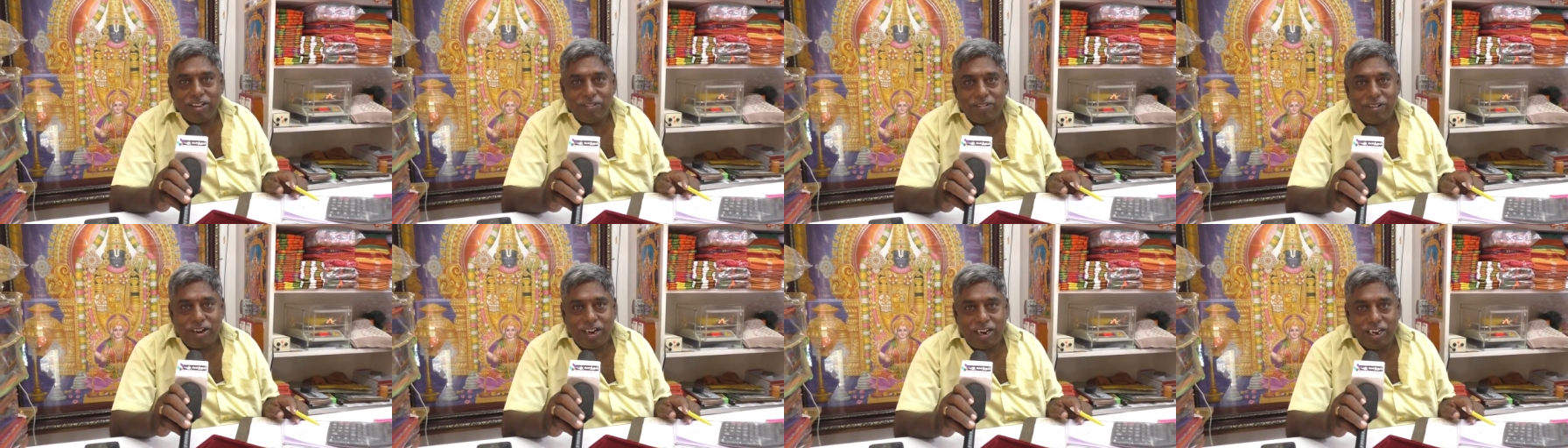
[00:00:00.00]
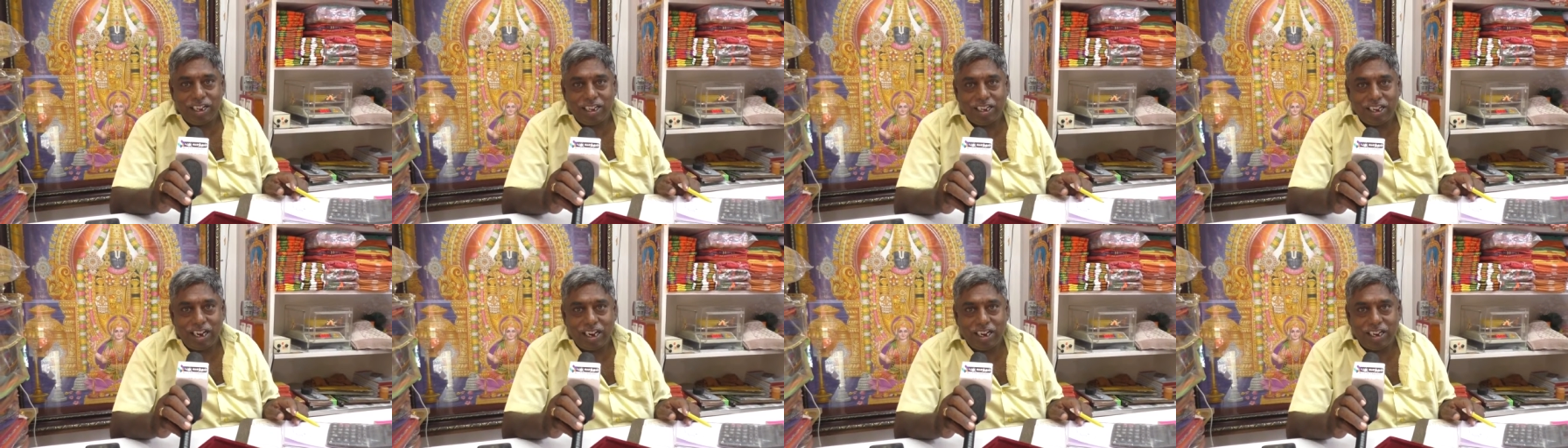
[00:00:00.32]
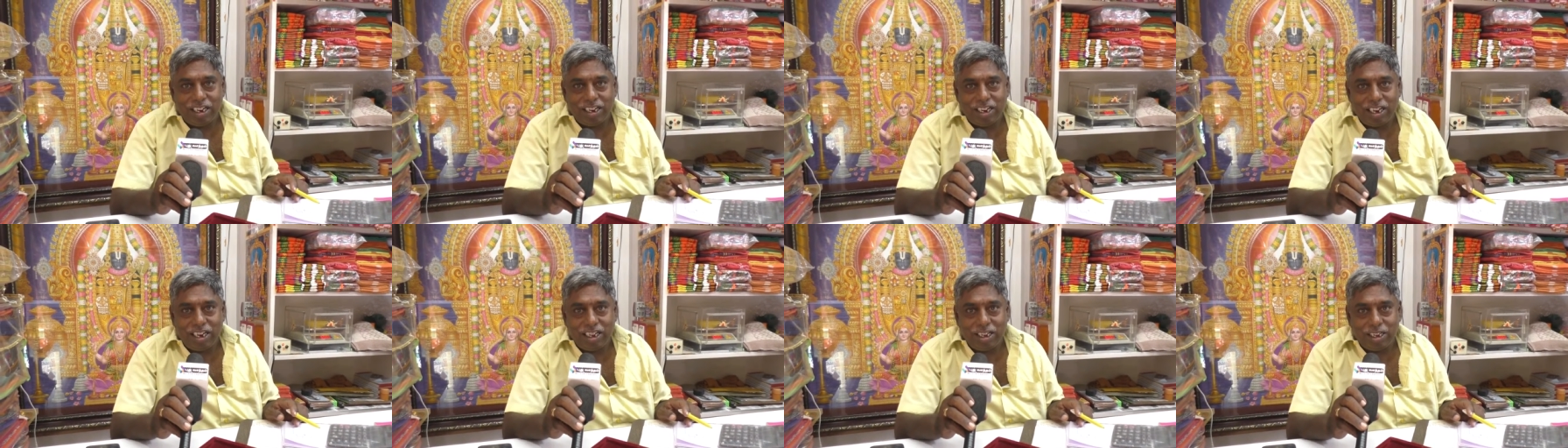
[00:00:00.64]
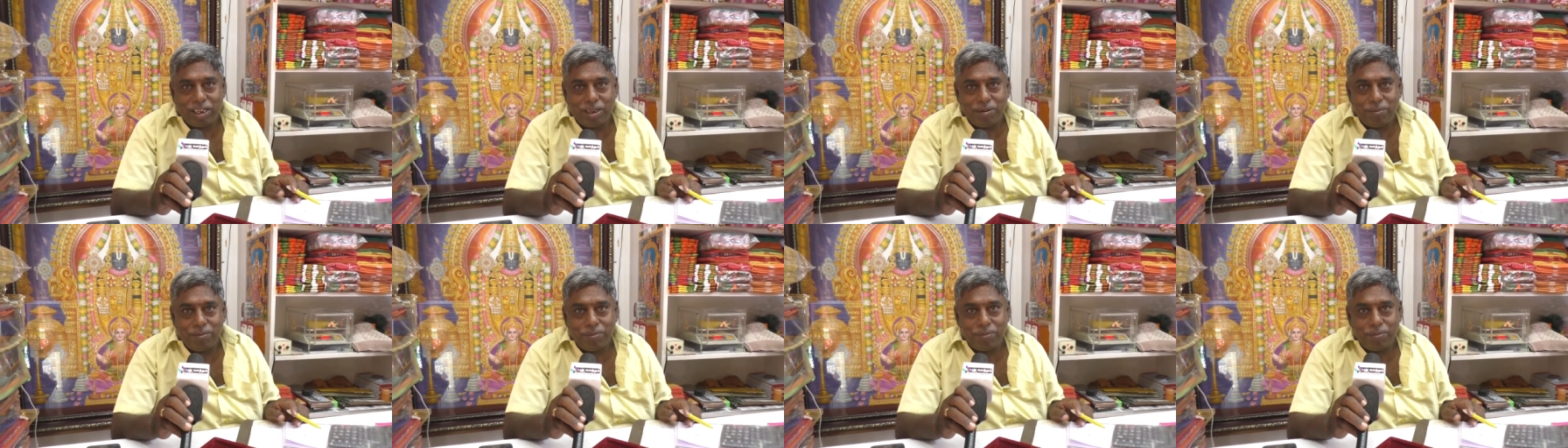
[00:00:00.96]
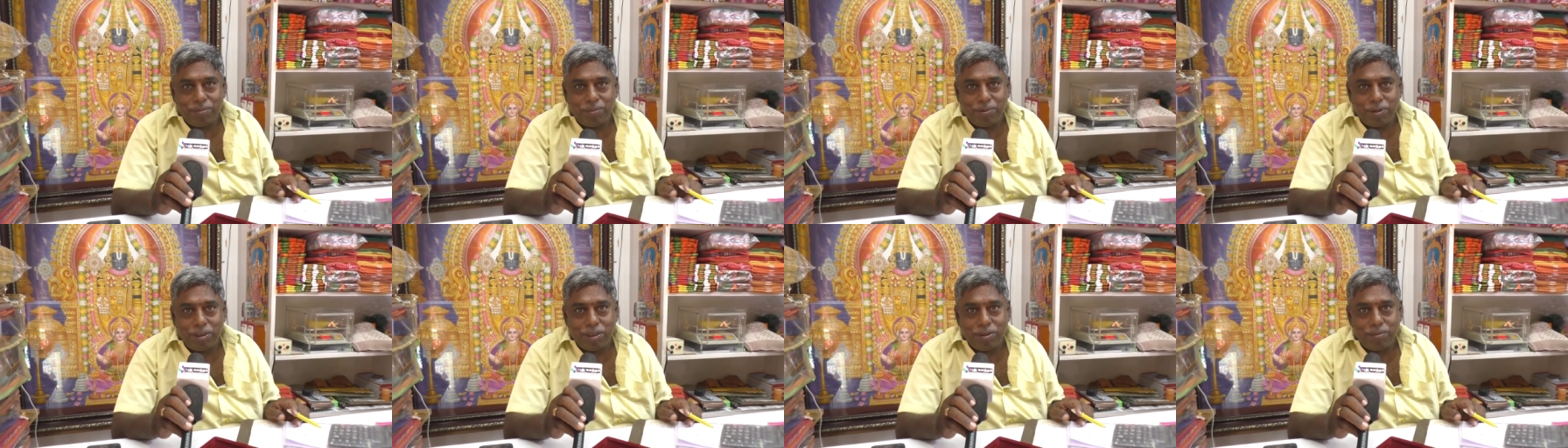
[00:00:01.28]
வாடிக்கையாளர்களுக்கும்
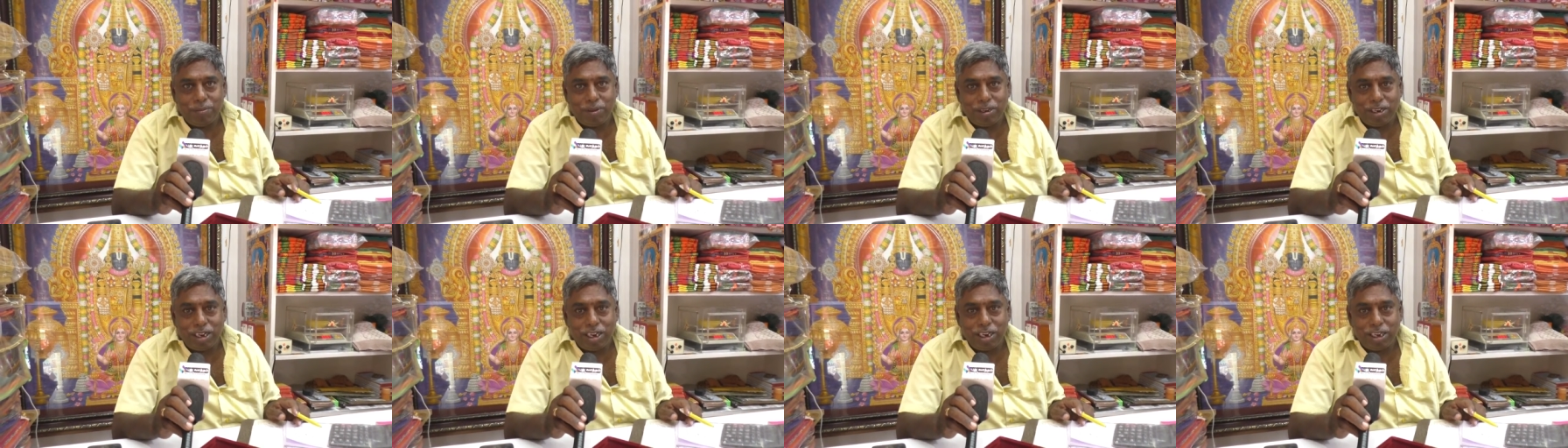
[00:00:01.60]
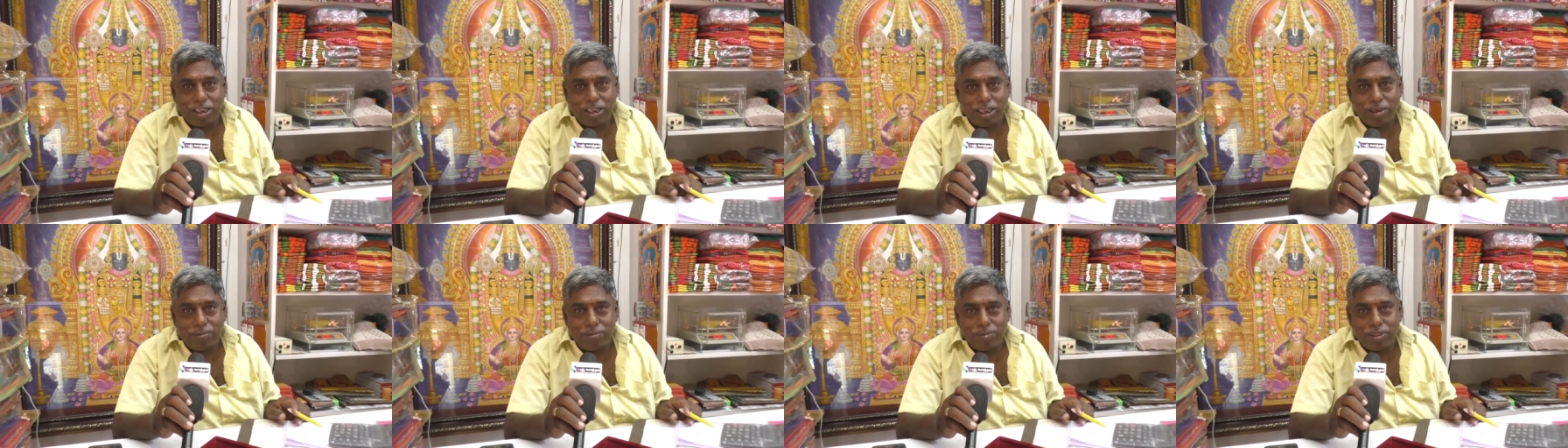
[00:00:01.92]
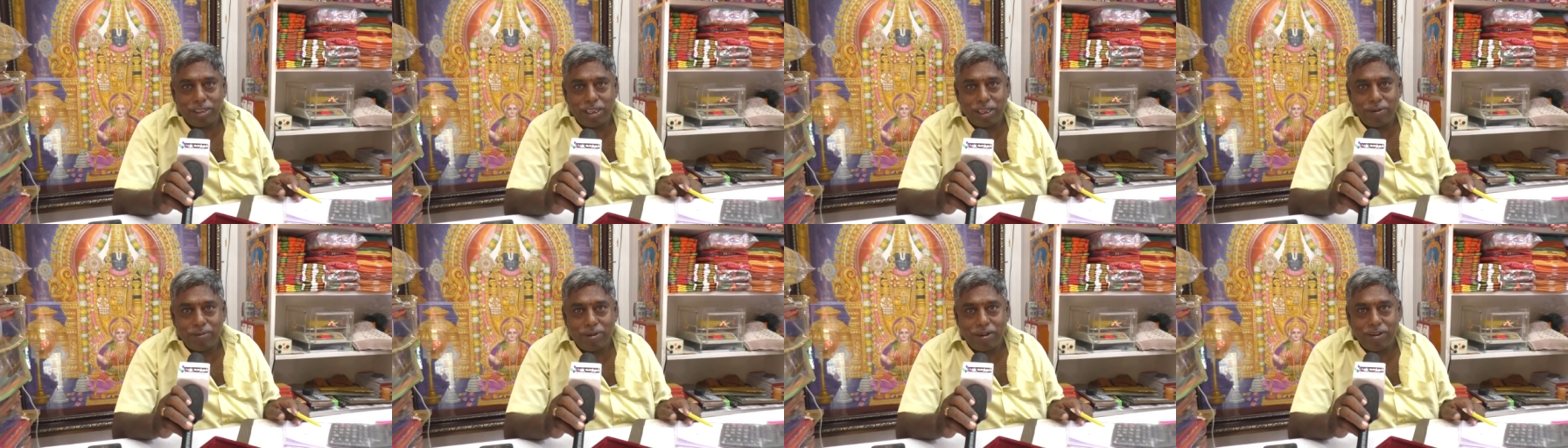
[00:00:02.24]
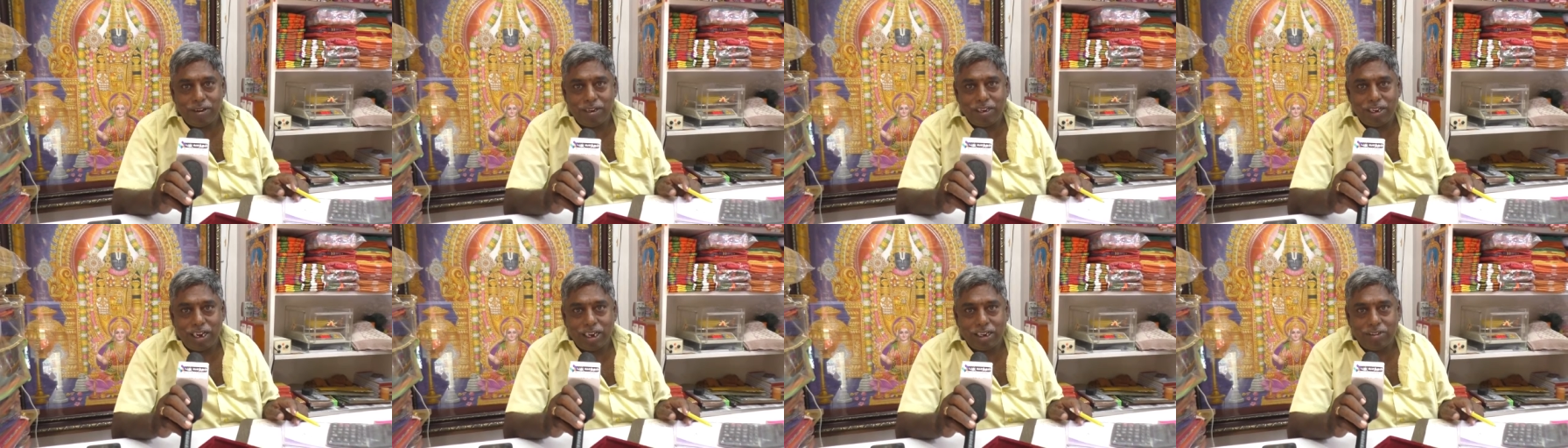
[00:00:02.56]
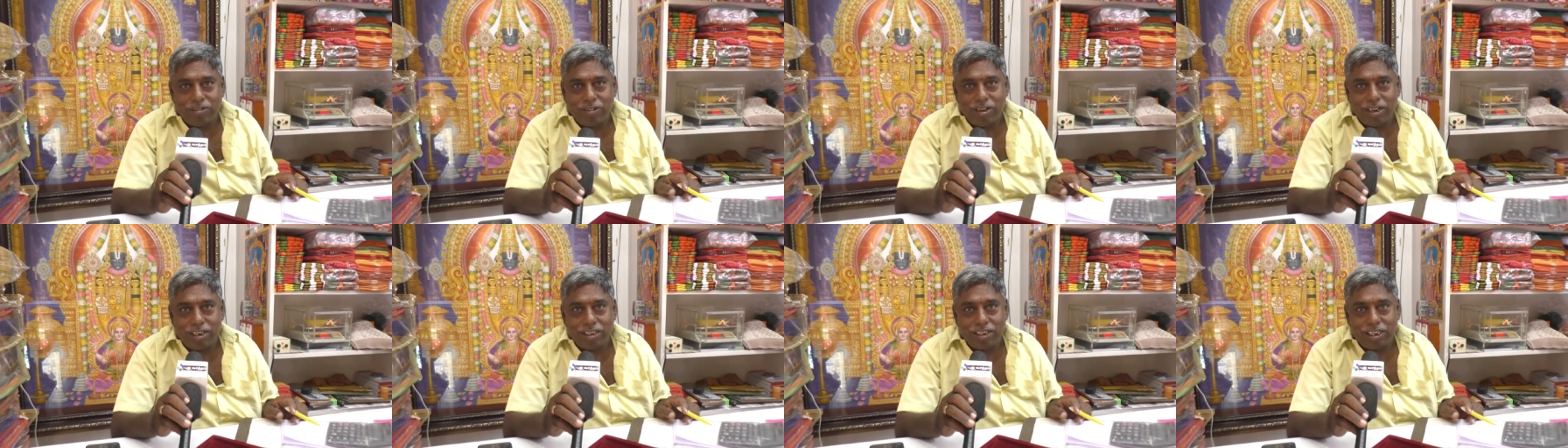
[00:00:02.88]
பொதுமக்களுக்கும் தீபாவளி
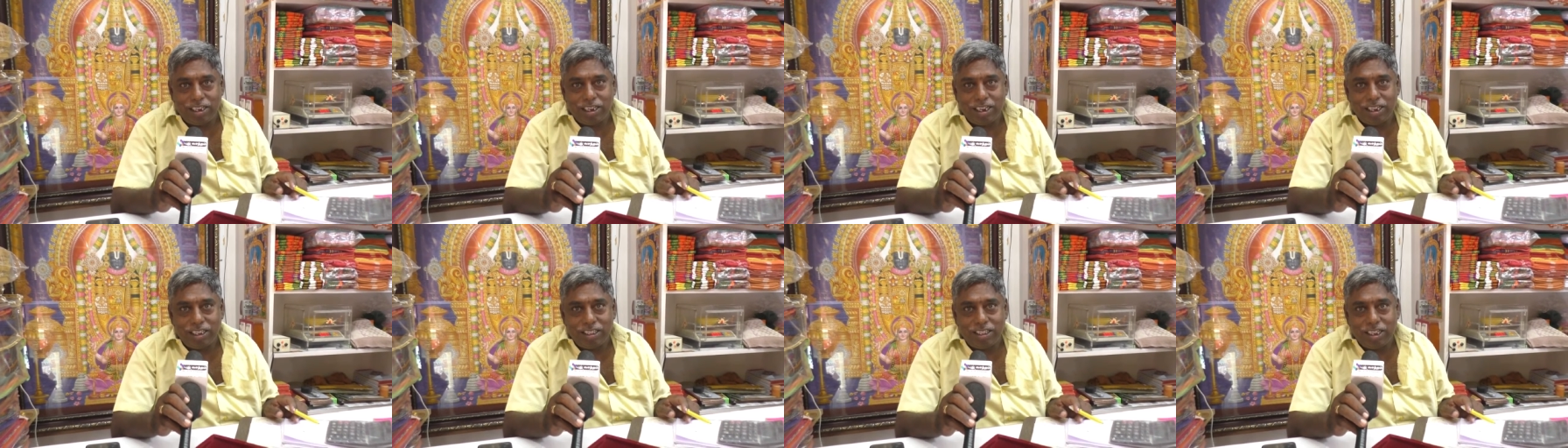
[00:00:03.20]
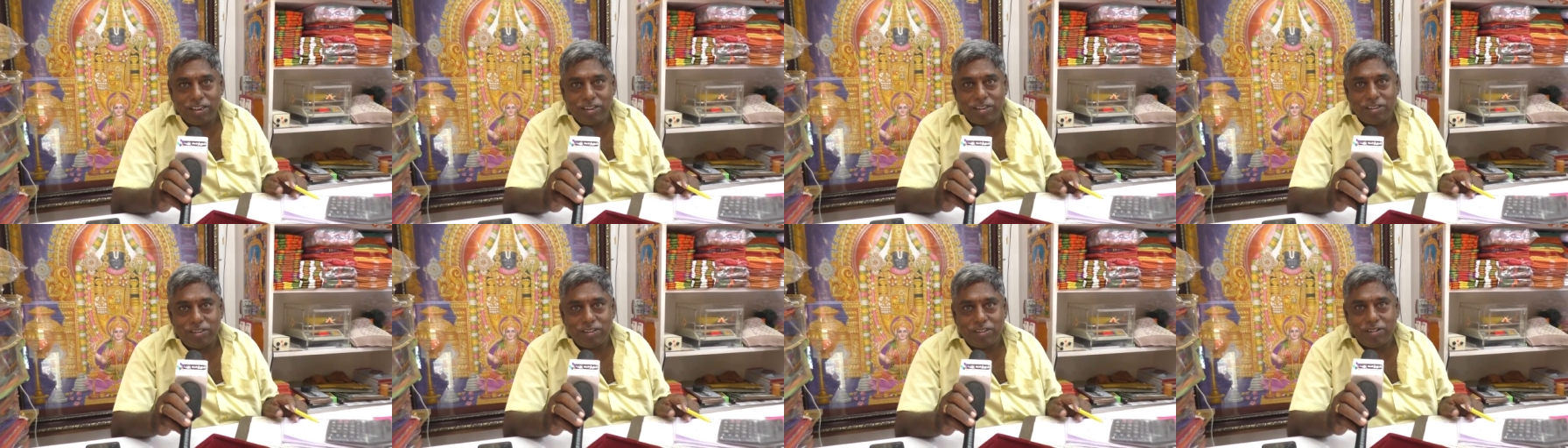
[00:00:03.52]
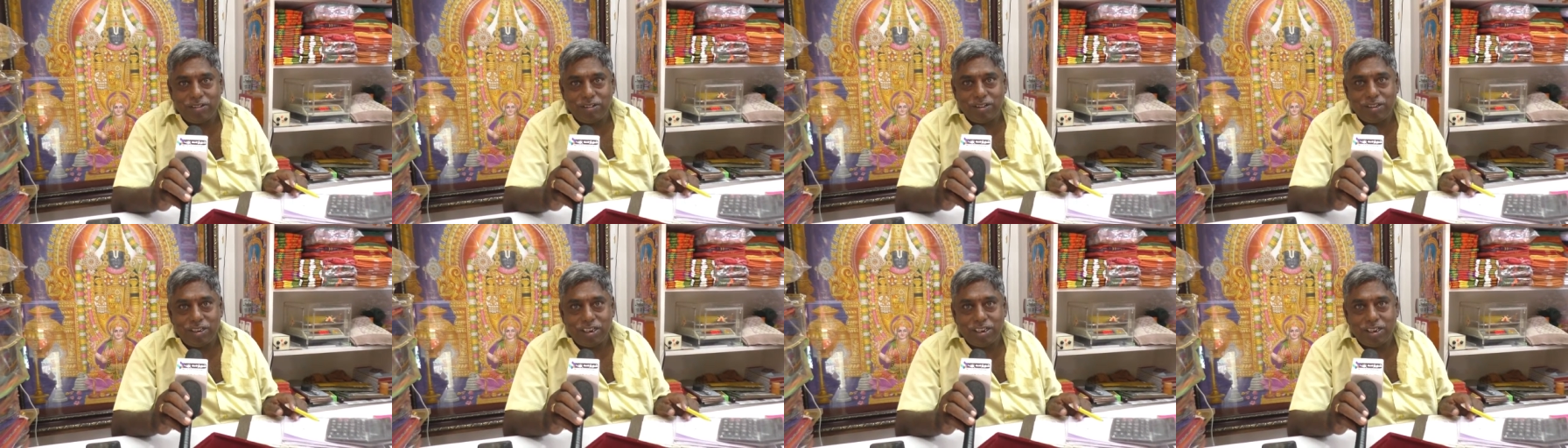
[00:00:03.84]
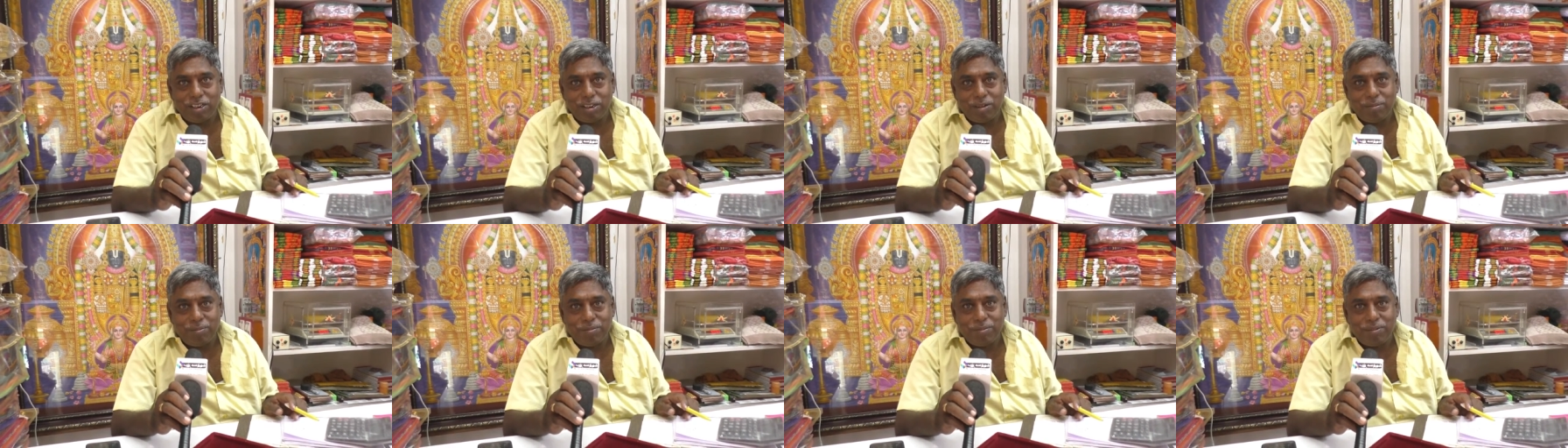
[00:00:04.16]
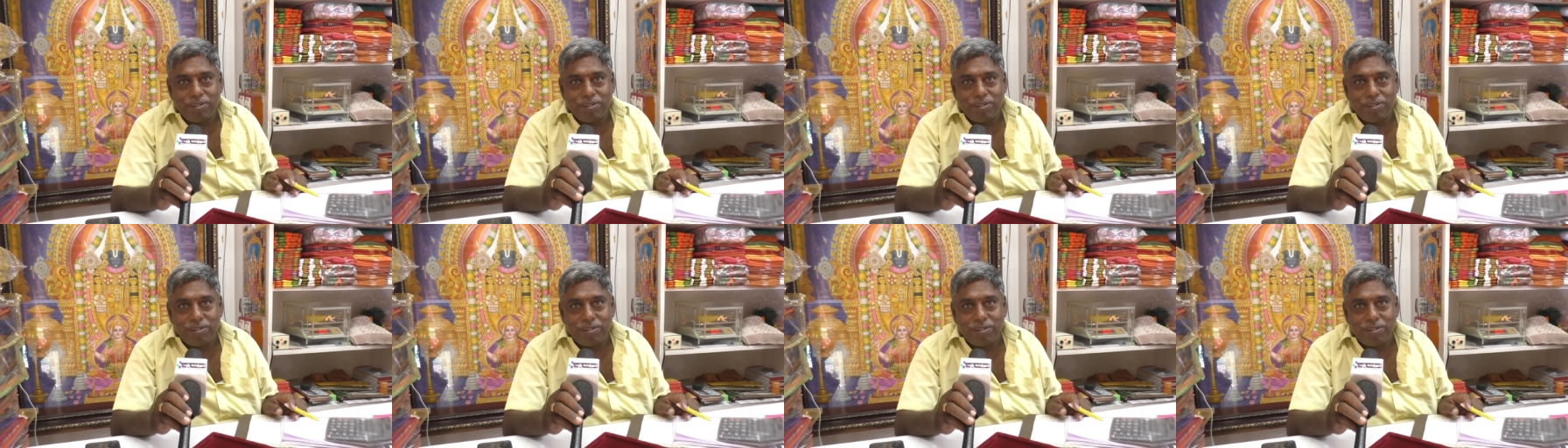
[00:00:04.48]
நட்பாழ்த்துக்களை தெரிவித்துக் கொள்கின்றோம்